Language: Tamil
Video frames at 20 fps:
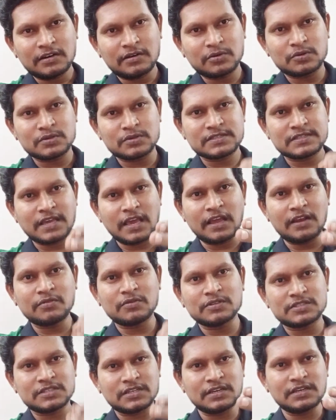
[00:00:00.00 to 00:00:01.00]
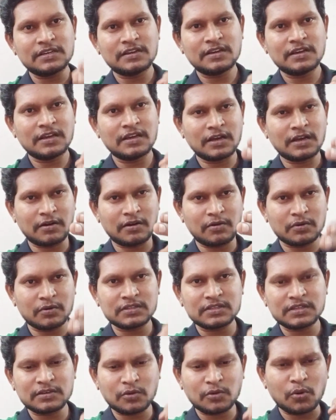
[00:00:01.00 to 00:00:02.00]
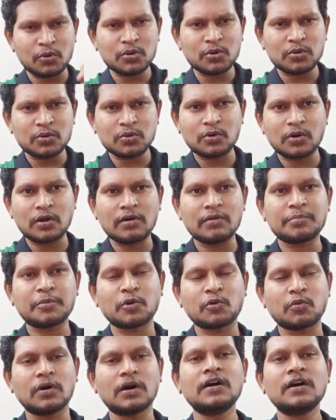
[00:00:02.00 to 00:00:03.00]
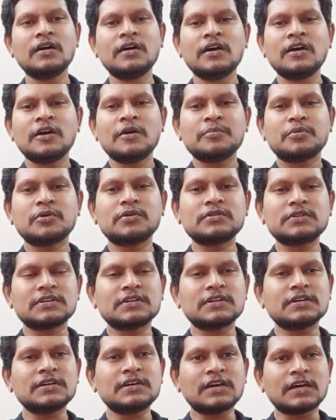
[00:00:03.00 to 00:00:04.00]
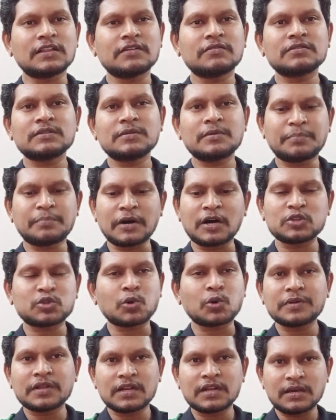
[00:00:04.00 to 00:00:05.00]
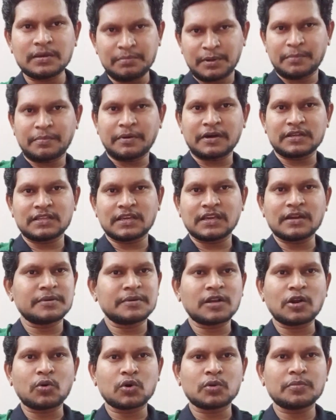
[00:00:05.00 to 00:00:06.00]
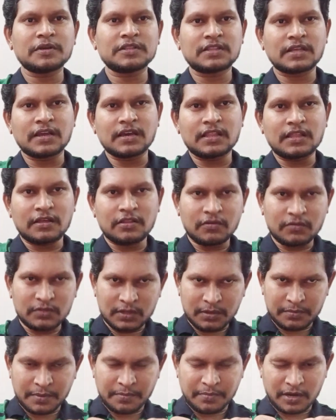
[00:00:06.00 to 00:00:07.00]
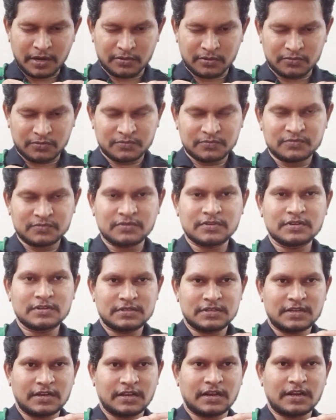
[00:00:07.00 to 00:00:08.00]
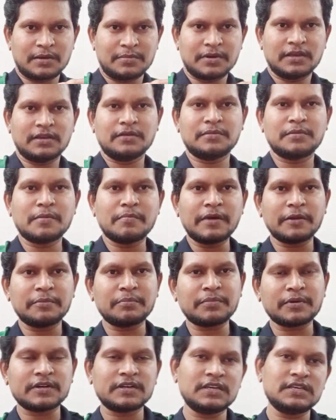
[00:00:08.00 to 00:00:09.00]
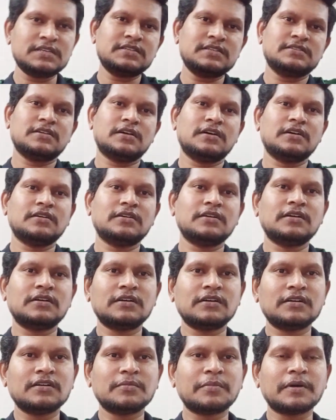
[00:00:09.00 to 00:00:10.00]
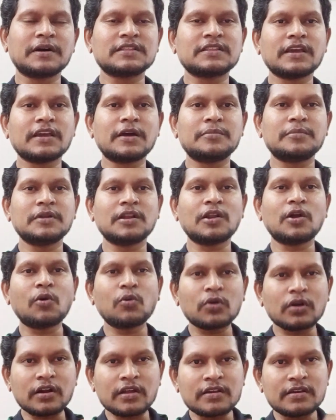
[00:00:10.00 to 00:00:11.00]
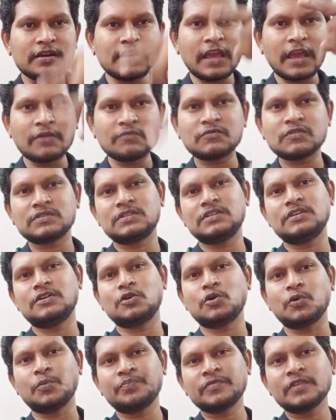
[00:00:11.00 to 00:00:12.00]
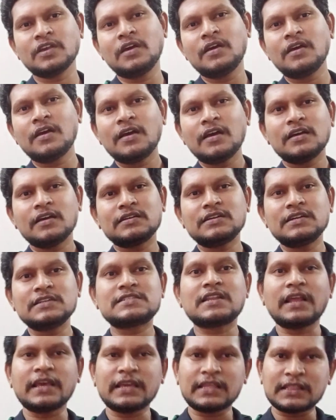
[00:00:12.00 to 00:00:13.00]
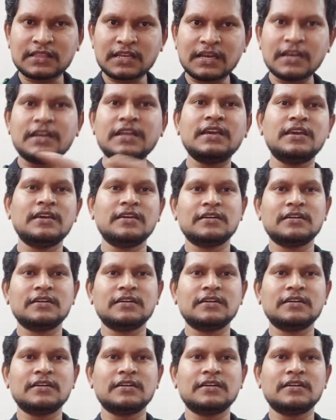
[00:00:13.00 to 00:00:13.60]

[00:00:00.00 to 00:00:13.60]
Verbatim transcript: ஒரு ஸ்கேல் வச்சு அவன் வந்து கூடு கூடு கூட போடுவான் போட்டுட்டு அதை வந்து பார்த்தோம் அப்படின்னா இப்படி பார்த்தீங்க அப்படின்னா ஒன்றுமே தெரியாது அதை வந்து இப்படி பார்க்கணும் சரிங்களா இப்படி இப்படி பெண்ட் பண்ணி பார்த்தீங்க அப்படின்னா உங்களோட நேம் வந்து இருக்கும் இட்ஸ் லைக் த்ரீ டி